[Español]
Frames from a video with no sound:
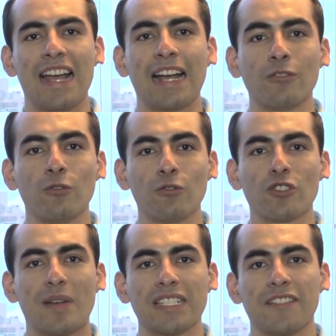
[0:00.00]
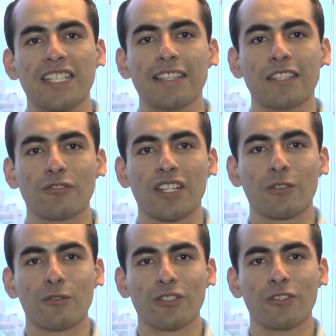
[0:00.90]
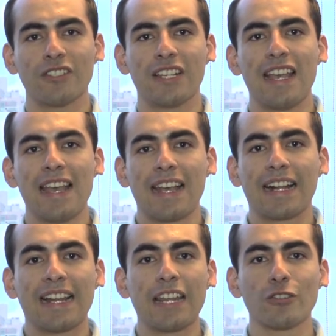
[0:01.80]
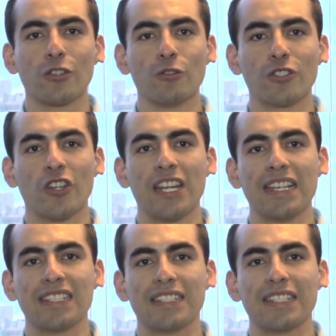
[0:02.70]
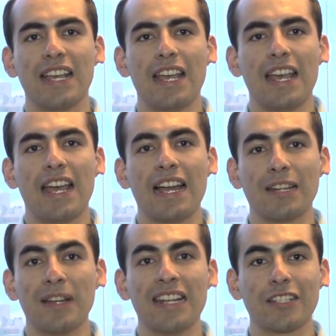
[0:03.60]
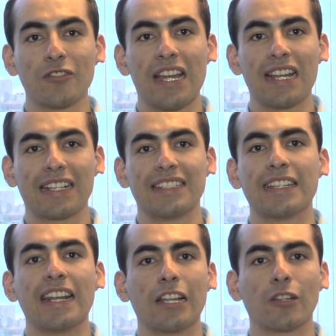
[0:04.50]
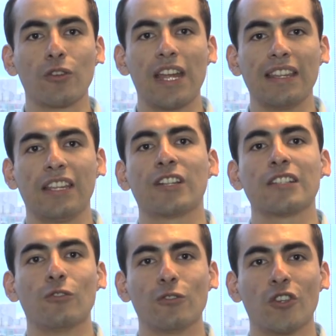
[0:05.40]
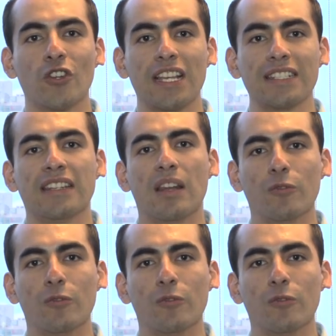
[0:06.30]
hagan un uso más eficiente de sus recursos, creando soluciones a nivel nacional que están a la altura de otras soluciones en el